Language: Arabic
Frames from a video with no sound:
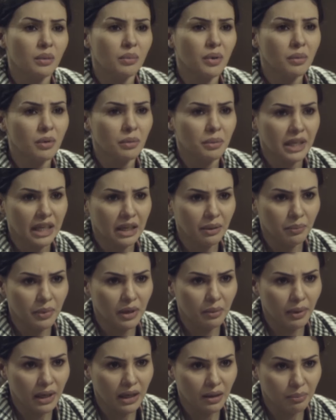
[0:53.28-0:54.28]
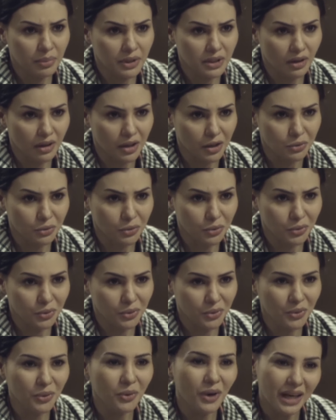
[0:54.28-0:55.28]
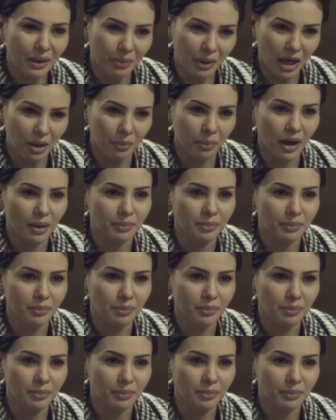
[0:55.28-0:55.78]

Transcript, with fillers: بابا بيحب البلد بطريقته وانا بحبها